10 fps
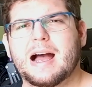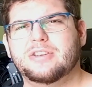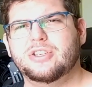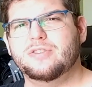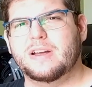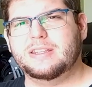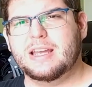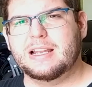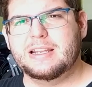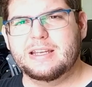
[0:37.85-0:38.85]
a gente vai
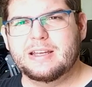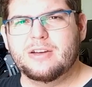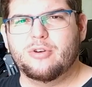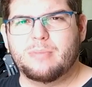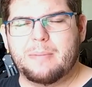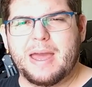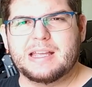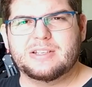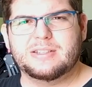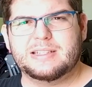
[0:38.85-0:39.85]
ter ali uma
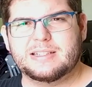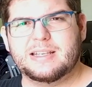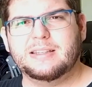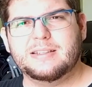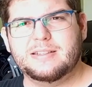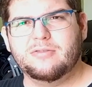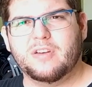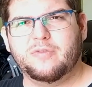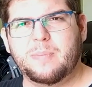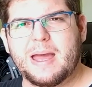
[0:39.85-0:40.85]
média de
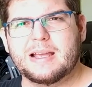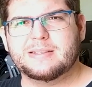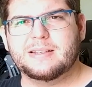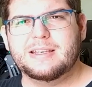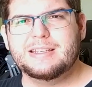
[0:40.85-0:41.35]
65 FPS